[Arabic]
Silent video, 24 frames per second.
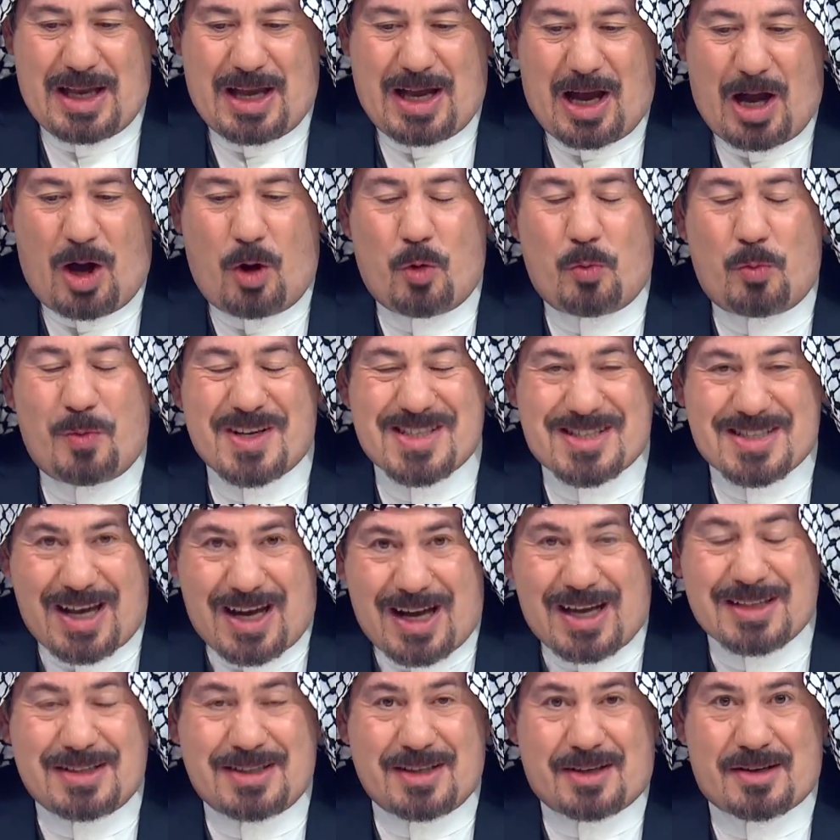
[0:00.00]
أو
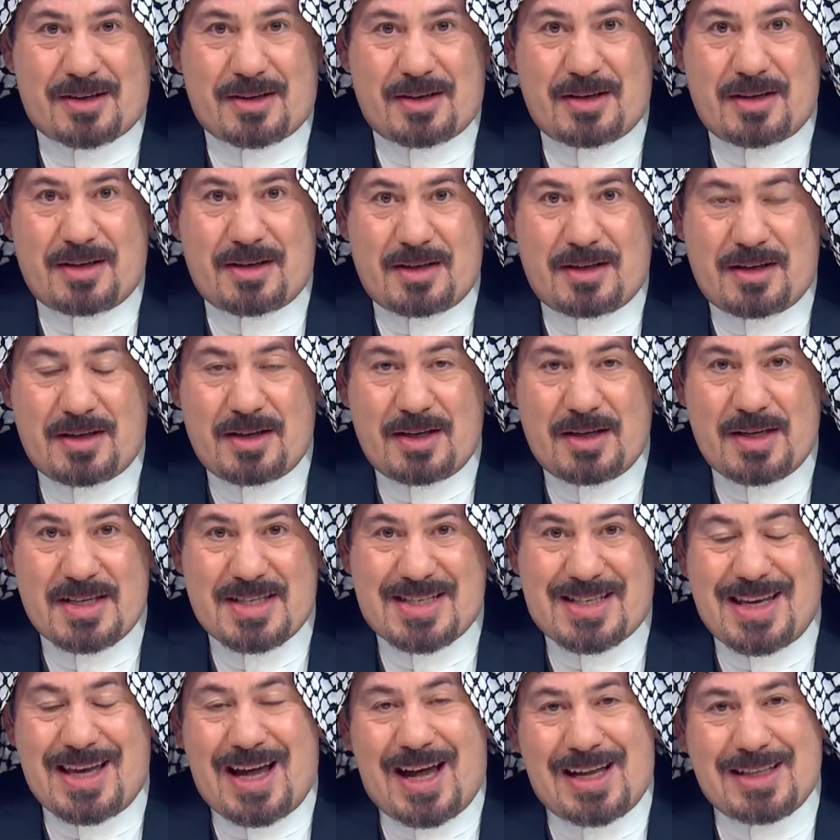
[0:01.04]
مصادر
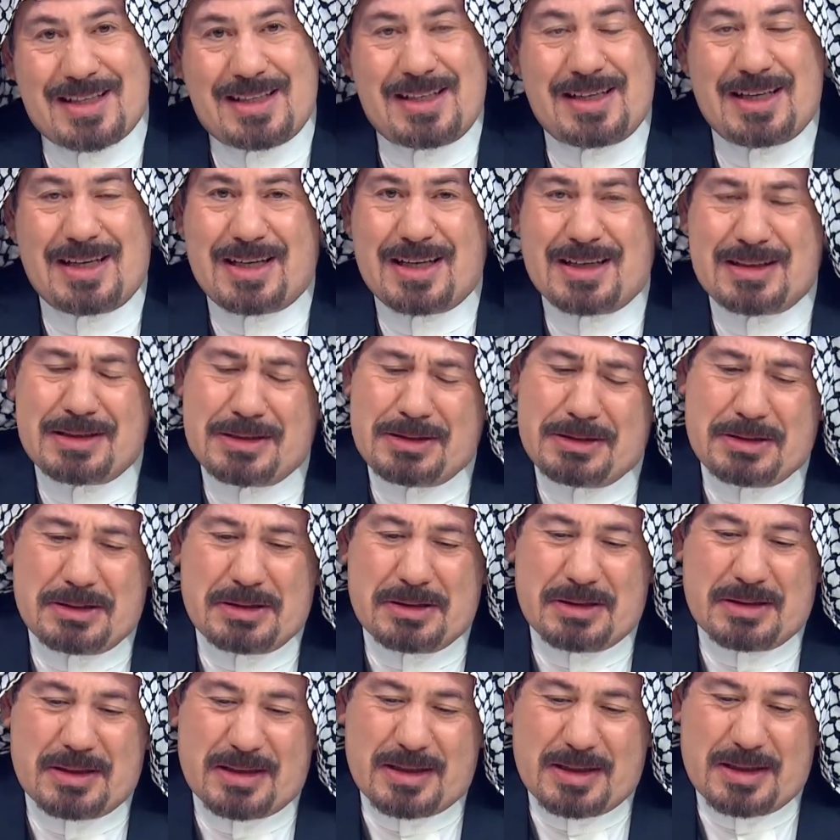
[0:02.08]
سيادية
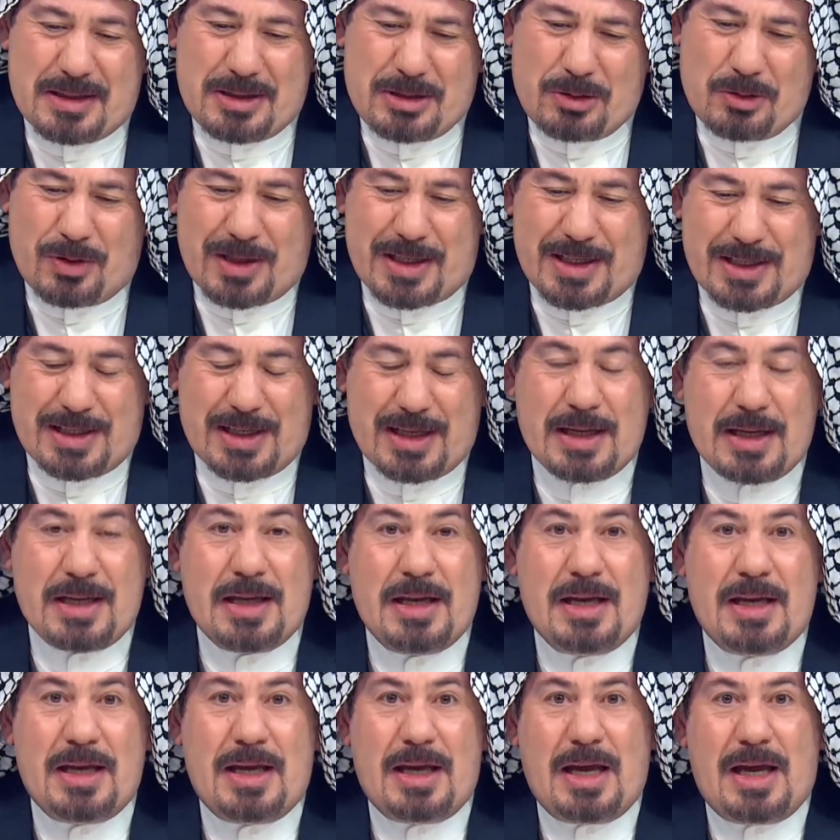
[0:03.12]
دولية
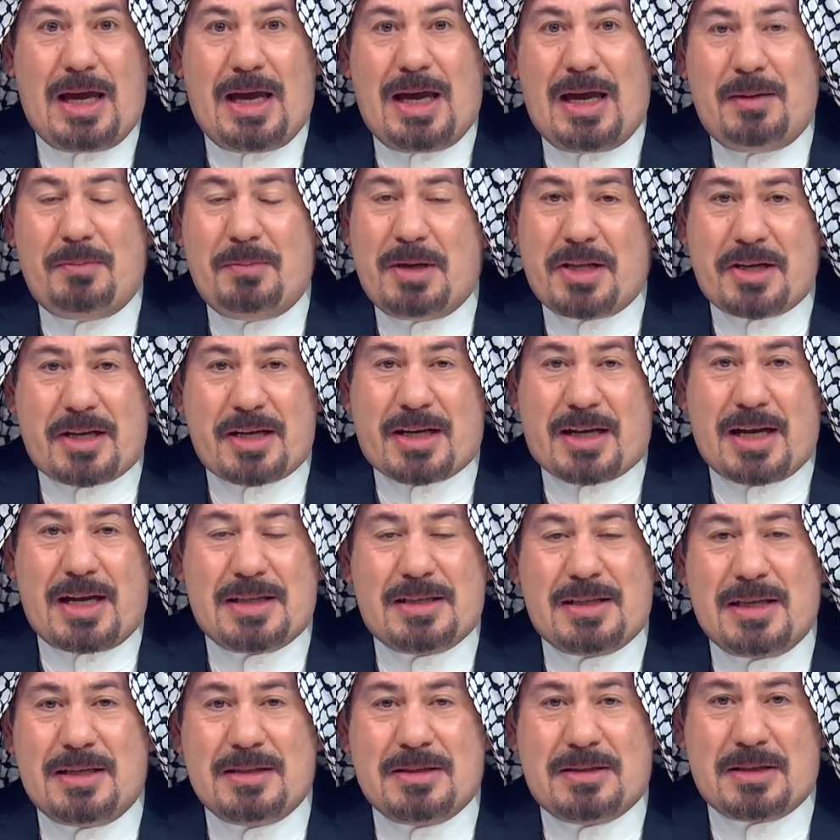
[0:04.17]
أمريكا
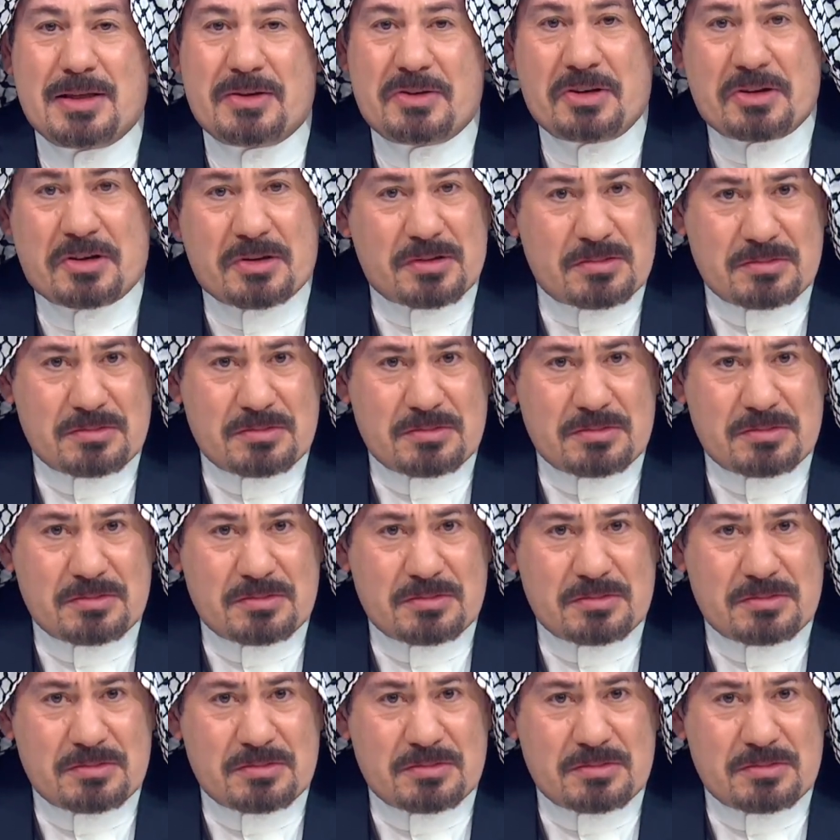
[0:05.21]
تنتظر